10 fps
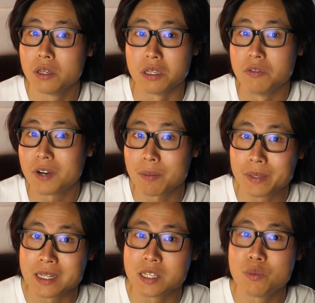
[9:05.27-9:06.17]
Il frappe
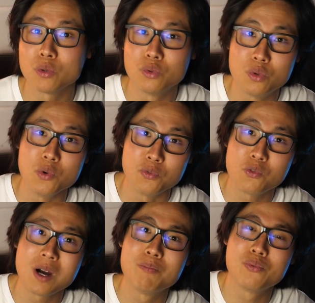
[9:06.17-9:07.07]
quasiment deux
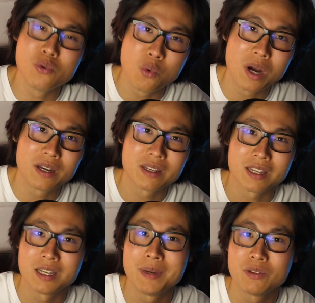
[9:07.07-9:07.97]
fois plus loin
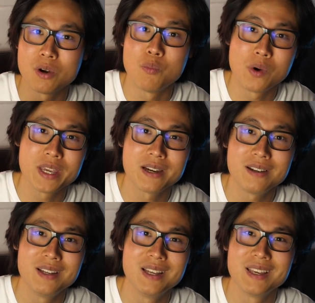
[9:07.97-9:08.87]
qu'un amateur moyen,
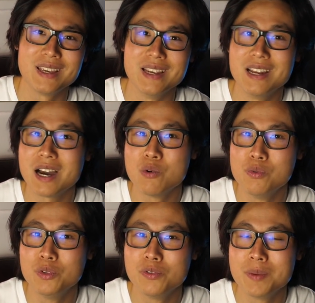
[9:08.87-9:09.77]
et là où
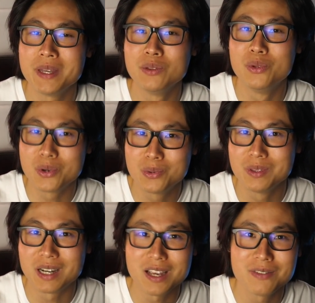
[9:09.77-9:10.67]
vous devez mettre deux coups de
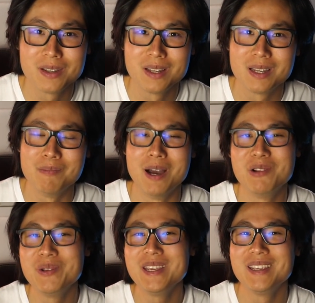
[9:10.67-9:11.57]
drive, bah
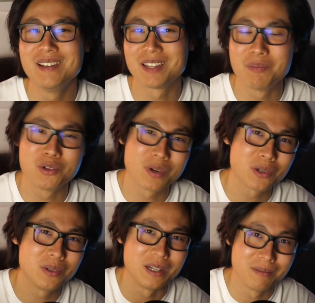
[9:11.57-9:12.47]
lui, il en a besoin que d'un.